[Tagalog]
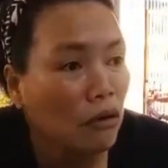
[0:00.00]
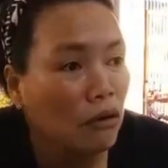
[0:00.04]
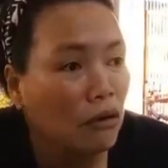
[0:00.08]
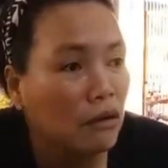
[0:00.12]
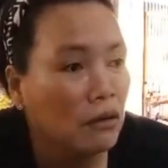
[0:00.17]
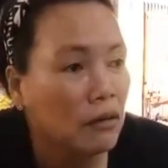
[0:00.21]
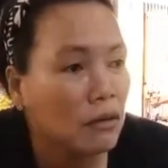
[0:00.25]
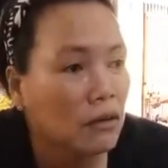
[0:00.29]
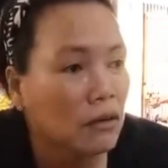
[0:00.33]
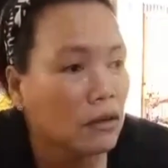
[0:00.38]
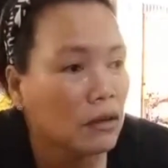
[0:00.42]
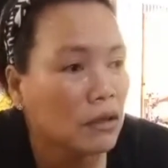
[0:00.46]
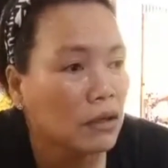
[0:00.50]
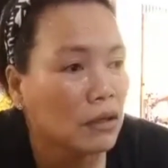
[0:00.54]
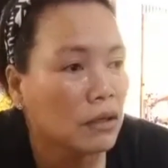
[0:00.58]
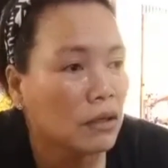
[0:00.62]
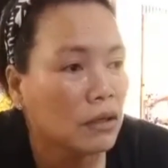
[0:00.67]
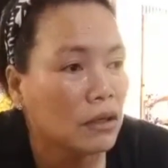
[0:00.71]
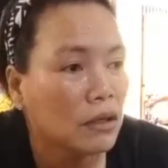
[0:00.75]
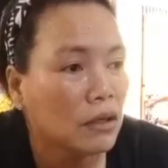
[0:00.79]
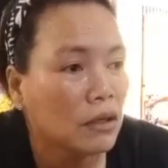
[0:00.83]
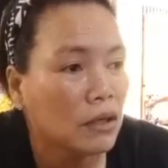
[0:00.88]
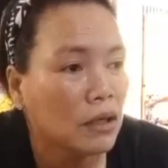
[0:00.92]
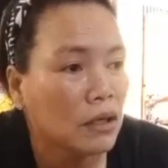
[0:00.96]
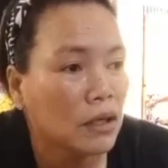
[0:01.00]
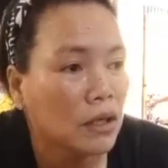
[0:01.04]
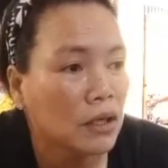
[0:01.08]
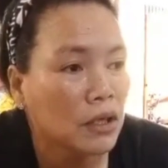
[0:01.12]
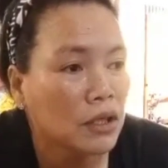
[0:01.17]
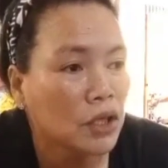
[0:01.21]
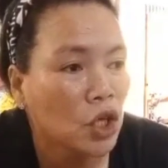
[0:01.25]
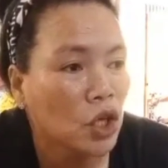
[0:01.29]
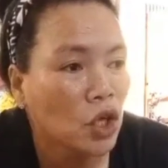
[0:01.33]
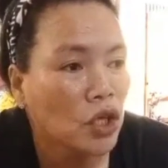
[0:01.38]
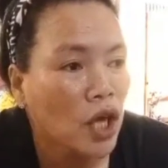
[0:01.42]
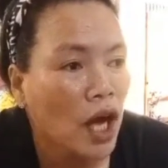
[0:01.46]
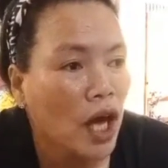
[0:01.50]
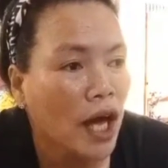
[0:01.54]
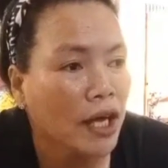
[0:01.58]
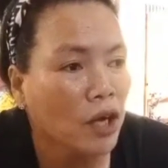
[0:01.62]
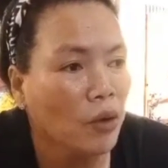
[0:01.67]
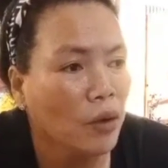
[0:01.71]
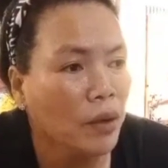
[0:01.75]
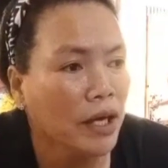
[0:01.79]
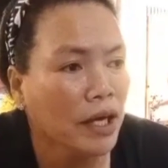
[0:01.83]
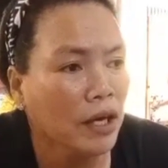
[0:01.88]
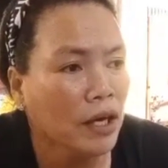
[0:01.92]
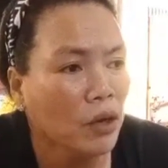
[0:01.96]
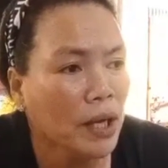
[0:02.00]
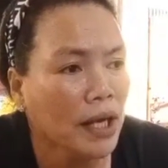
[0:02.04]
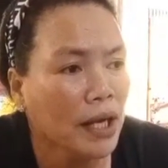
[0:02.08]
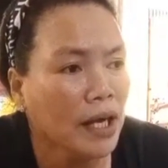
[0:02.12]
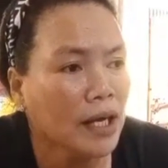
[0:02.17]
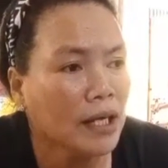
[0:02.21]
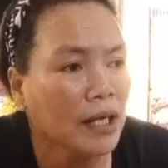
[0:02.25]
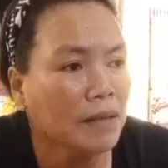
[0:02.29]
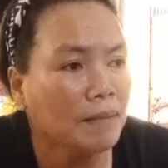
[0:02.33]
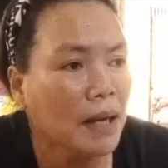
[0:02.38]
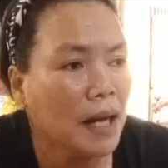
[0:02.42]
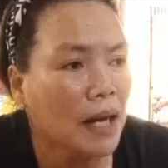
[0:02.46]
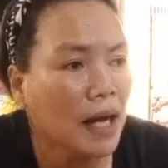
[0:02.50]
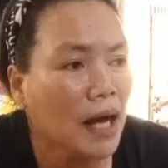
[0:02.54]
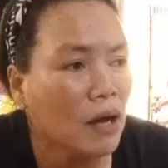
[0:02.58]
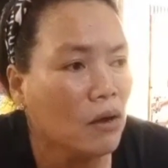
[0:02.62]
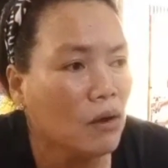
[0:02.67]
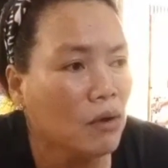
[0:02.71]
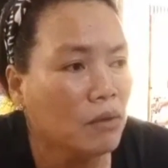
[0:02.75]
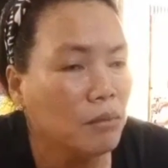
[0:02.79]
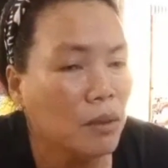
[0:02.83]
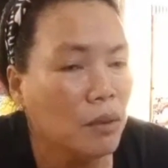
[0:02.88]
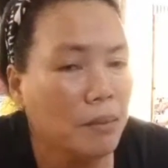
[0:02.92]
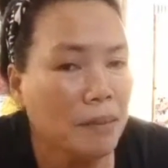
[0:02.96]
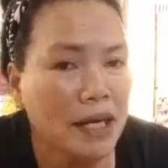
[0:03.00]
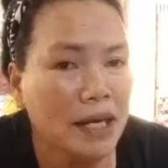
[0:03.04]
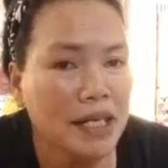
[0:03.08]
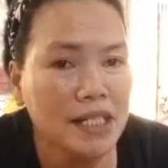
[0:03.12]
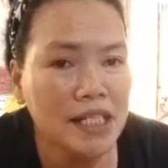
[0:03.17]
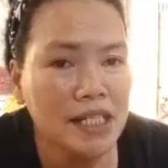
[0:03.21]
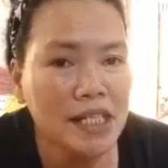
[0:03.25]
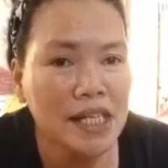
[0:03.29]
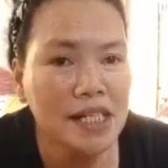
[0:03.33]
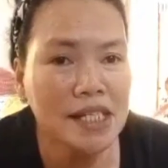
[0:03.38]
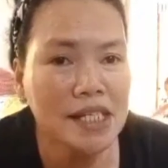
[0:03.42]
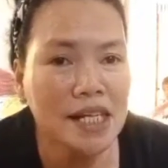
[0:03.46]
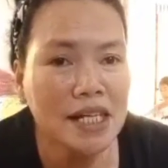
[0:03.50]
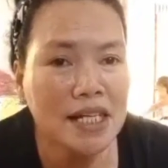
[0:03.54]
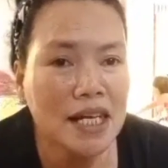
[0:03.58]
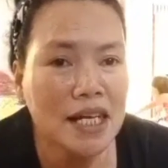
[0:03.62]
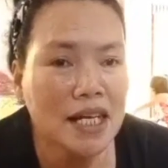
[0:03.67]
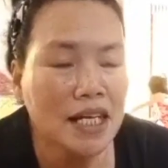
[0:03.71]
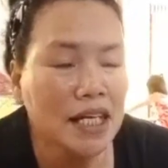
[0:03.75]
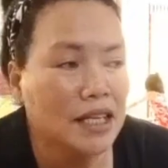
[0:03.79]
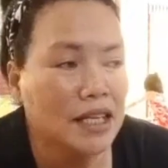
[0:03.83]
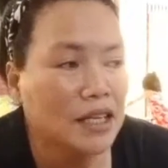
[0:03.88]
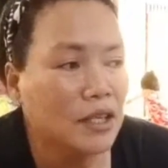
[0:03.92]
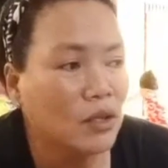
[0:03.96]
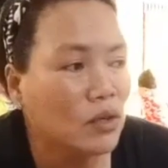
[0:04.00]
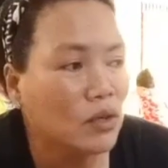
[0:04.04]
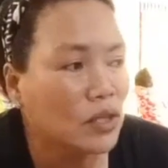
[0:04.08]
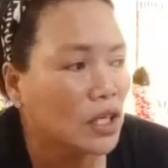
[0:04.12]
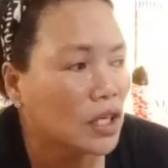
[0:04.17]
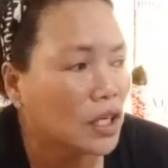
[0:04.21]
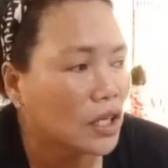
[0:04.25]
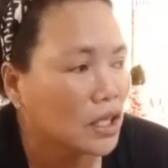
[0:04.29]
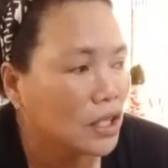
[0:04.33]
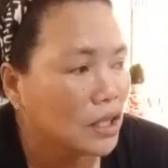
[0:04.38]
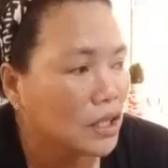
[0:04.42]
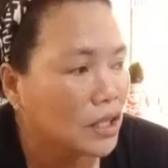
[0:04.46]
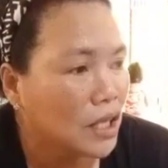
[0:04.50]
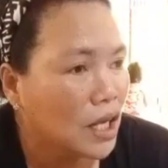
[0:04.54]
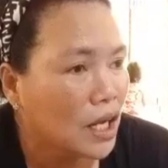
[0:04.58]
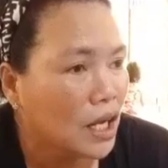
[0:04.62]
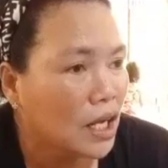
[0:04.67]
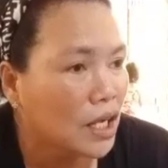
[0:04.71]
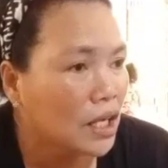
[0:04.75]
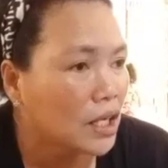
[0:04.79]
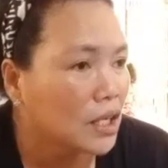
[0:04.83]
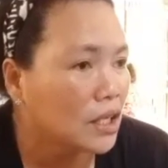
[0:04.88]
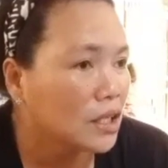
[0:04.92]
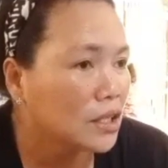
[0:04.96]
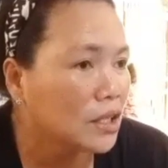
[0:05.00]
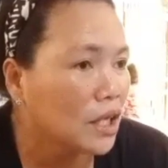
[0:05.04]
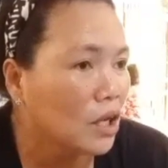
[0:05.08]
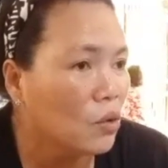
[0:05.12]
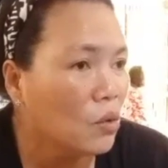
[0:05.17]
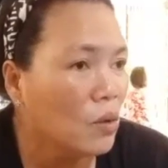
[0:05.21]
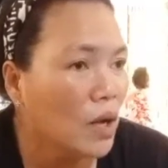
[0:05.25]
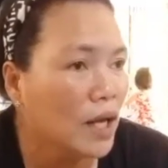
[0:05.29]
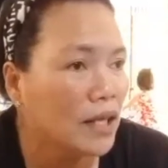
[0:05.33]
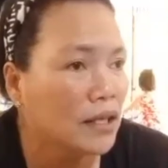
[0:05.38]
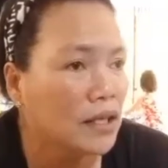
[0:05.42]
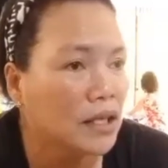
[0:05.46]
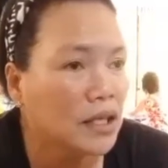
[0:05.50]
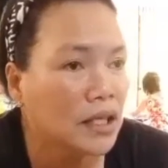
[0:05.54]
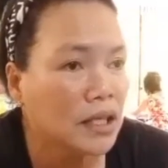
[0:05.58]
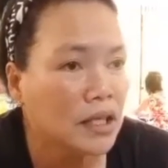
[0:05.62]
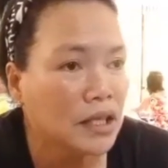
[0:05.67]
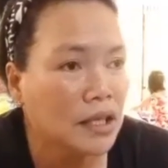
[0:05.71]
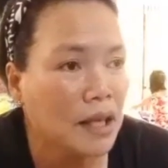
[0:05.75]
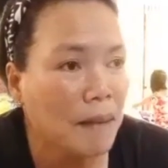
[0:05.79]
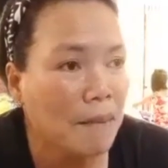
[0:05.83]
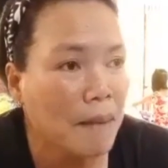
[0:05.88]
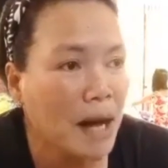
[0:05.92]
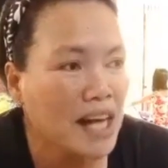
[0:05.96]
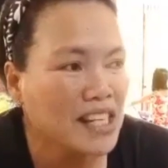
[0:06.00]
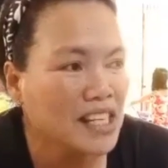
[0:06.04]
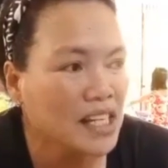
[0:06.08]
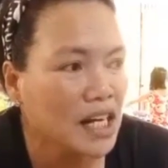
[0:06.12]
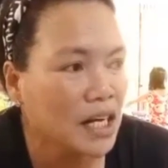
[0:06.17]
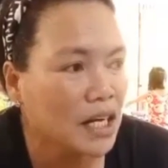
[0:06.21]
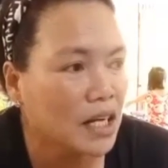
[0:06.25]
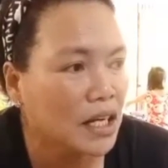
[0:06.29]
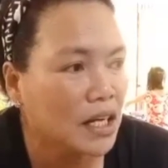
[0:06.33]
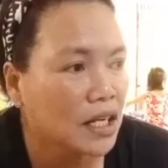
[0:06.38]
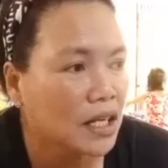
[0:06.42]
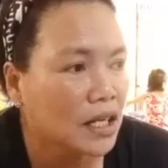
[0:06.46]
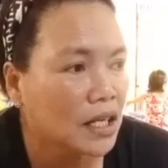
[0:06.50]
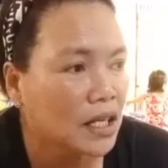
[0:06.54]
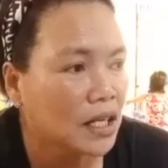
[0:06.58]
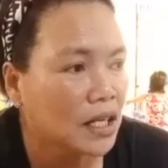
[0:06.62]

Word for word: Nabu, nabu kaya di. Ayo, ikaw na ganit makaong. Bumili si Sansan ng itlog na nakuan, nabasag.